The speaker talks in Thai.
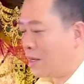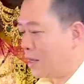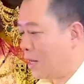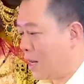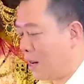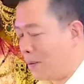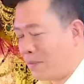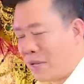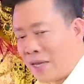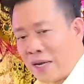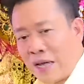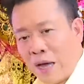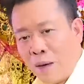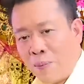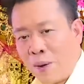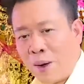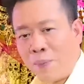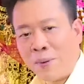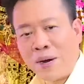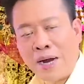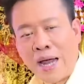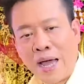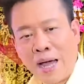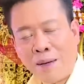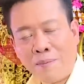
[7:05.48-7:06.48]
เดิมทีเดียวพ
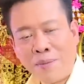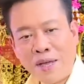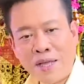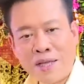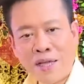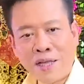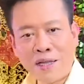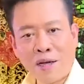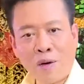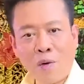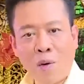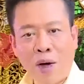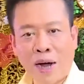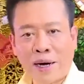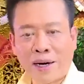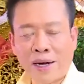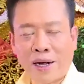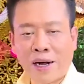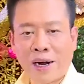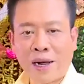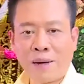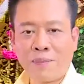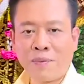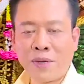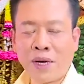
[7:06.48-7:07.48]
ระประแดงไม่ใช่จังหวัด
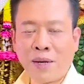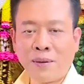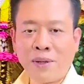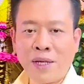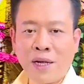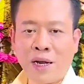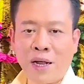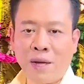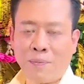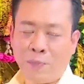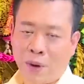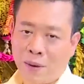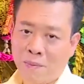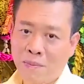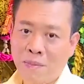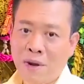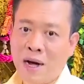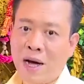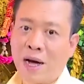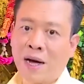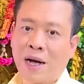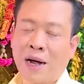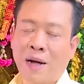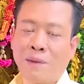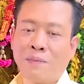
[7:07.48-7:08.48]
นะครับ เดิมทีเดียวเป็น
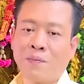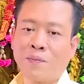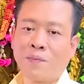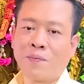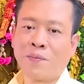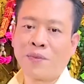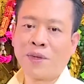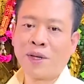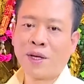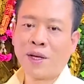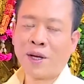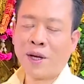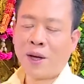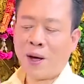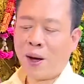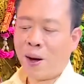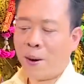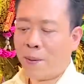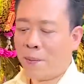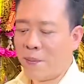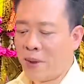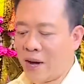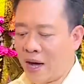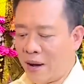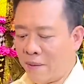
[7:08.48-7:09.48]
เมืองครับ
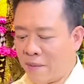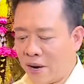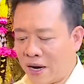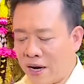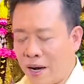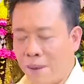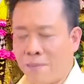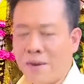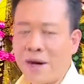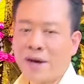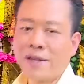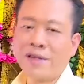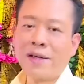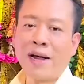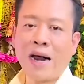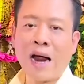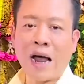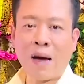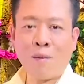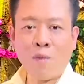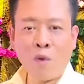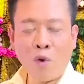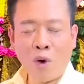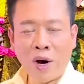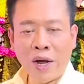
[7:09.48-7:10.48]
เมืองเหมือนกับเมืองส
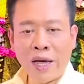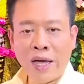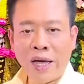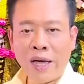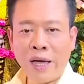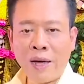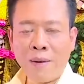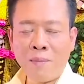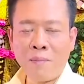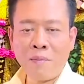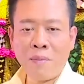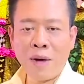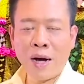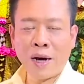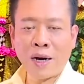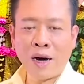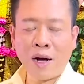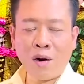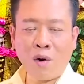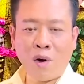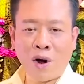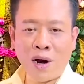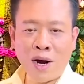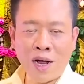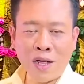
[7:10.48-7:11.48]
ระบุรี เมือง
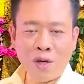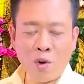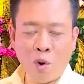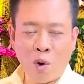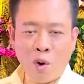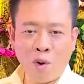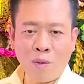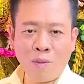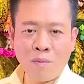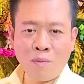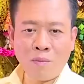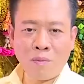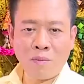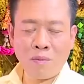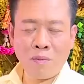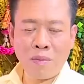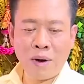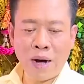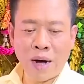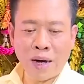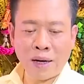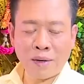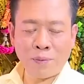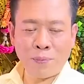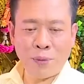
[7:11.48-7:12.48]
นครนายก
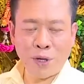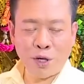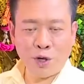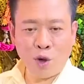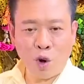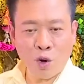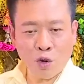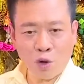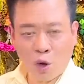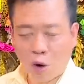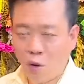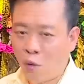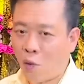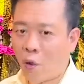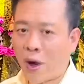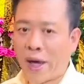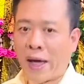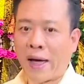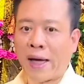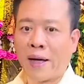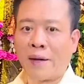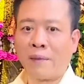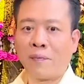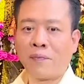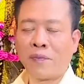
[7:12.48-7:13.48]
เมืองพิษโลกสองแคว
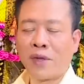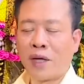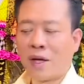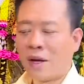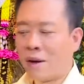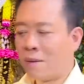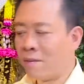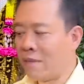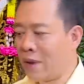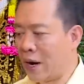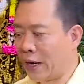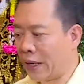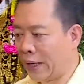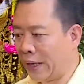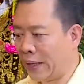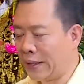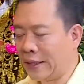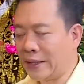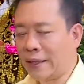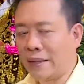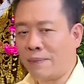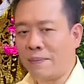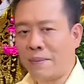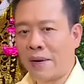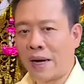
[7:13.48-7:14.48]
เมืองนี้
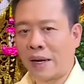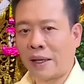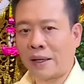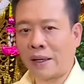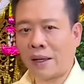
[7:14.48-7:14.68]
ชื่อเมือง